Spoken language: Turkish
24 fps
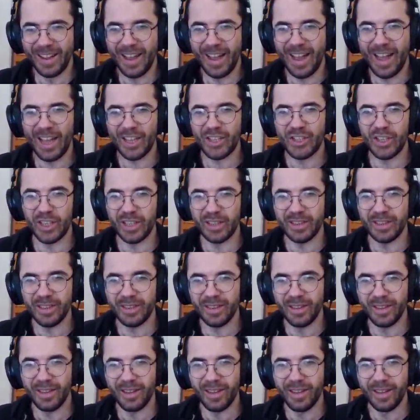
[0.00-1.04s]
Açın.
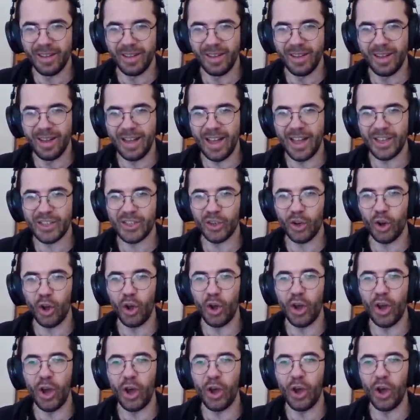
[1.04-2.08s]
Açın.
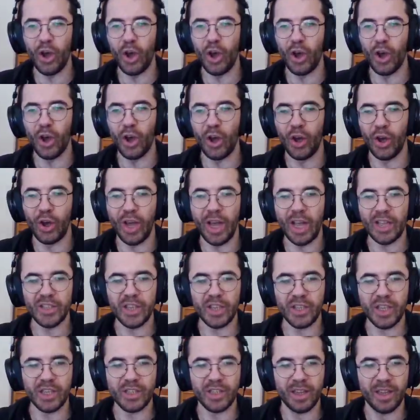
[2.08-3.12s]
Oh oh oh oh. Aç
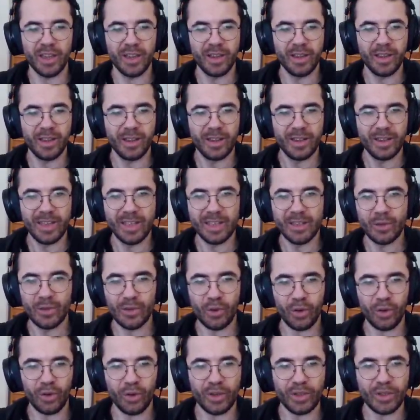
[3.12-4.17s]
aç aç.
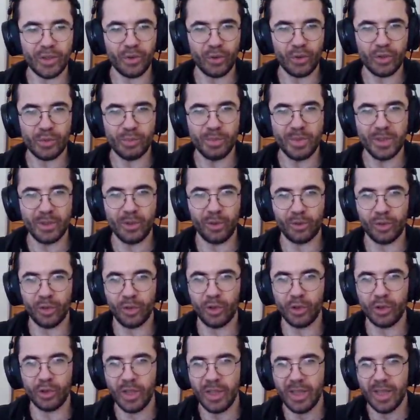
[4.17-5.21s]
299 1.4 bir
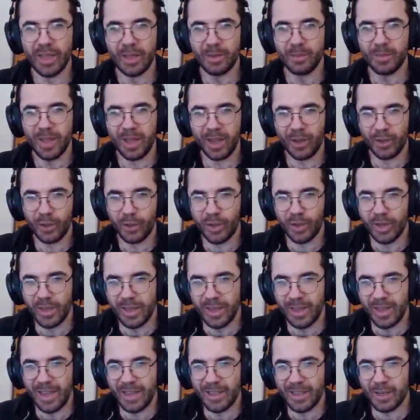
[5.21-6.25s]
dakika dur.
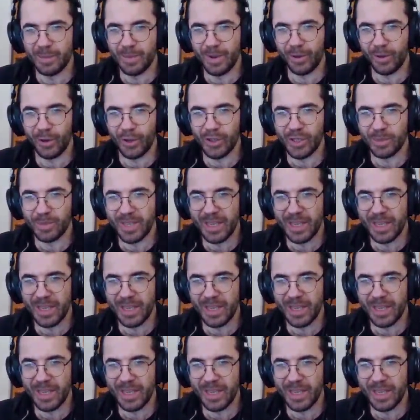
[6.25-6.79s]
Enderman koyacağım.